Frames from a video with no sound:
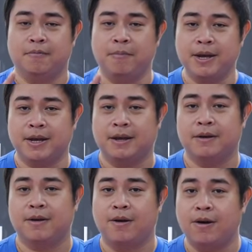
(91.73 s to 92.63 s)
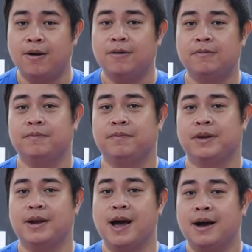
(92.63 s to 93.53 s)
mình có
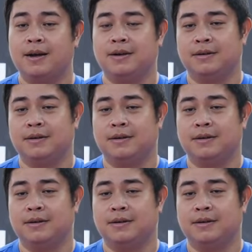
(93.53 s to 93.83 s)
đang